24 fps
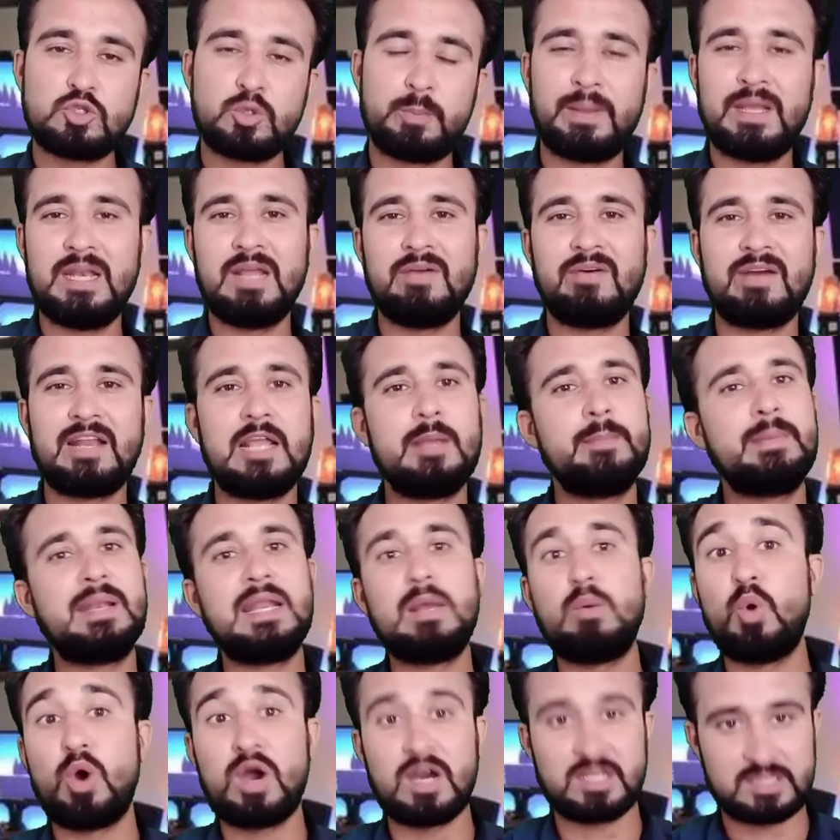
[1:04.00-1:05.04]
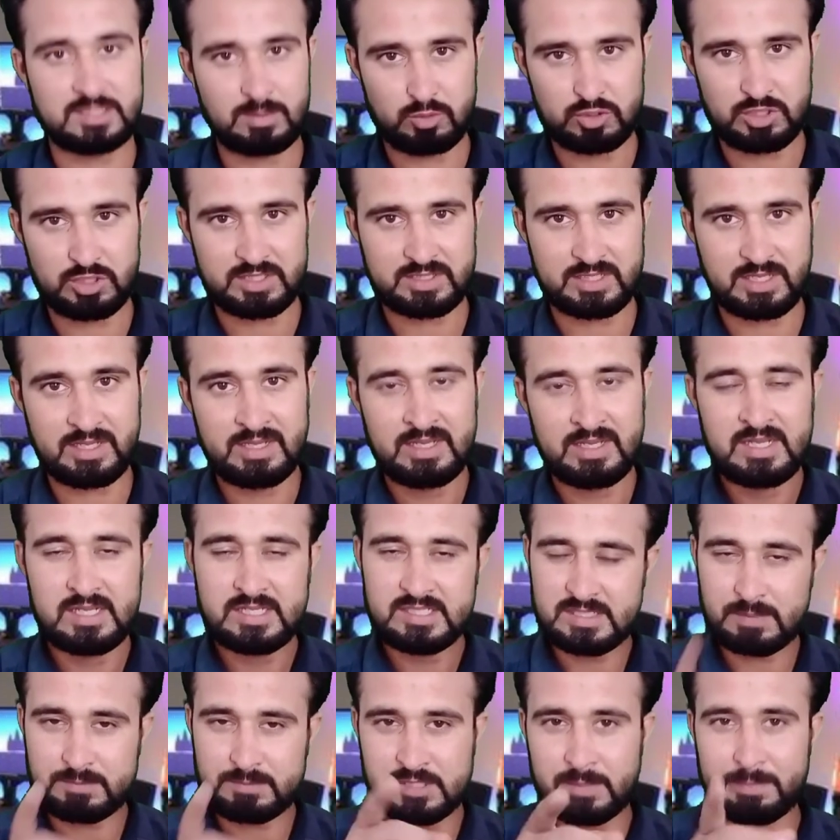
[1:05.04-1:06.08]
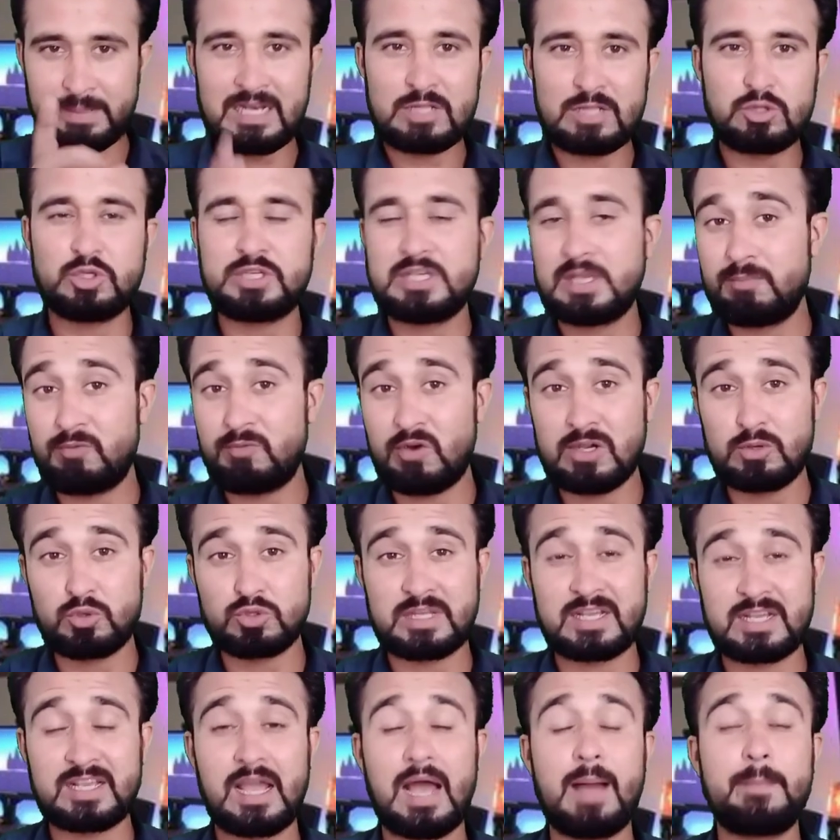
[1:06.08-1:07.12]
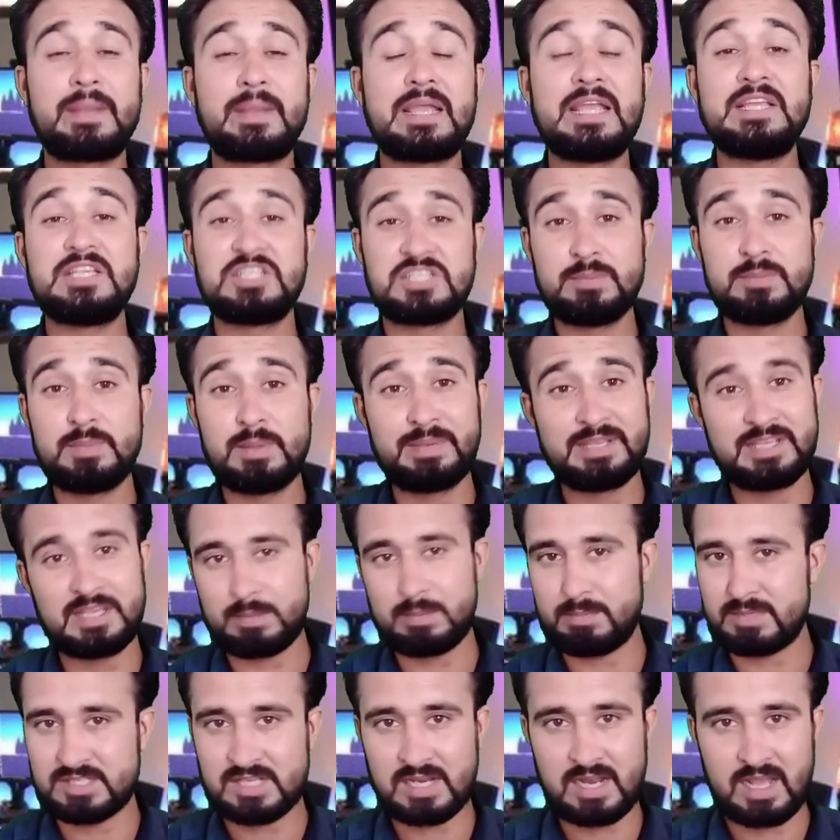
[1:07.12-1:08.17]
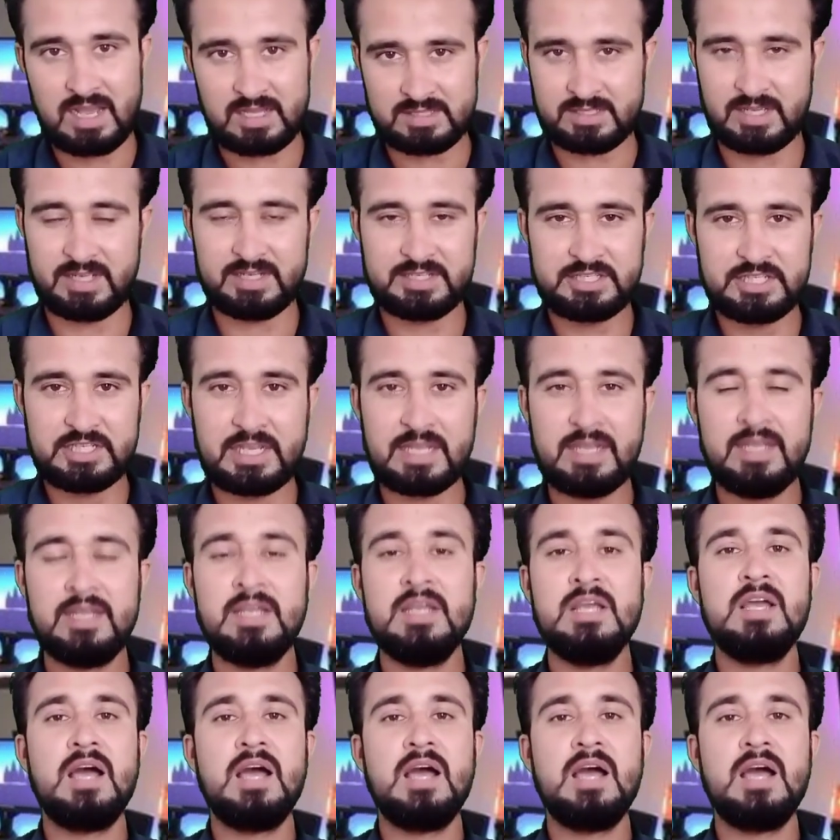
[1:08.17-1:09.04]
जो पहले वाला ईमेल है वो ख़त्म हो जाता है सबसे पहले तो ये पॉइंट होता है कि आपकी इसी में भी ये मसला आता है ठीक है